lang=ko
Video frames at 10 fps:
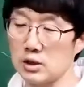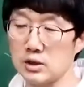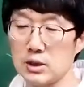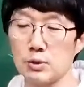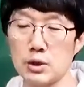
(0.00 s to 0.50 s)

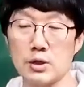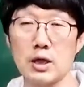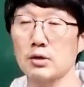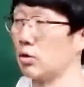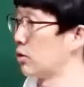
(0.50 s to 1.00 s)
찾아보자
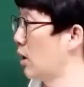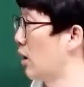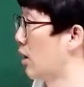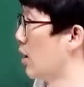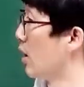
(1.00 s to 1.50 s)
얘기하는
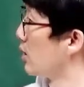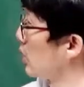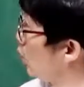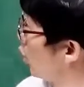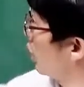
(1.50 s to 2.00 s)
건데
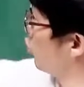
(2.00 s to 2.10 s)
자 이렇게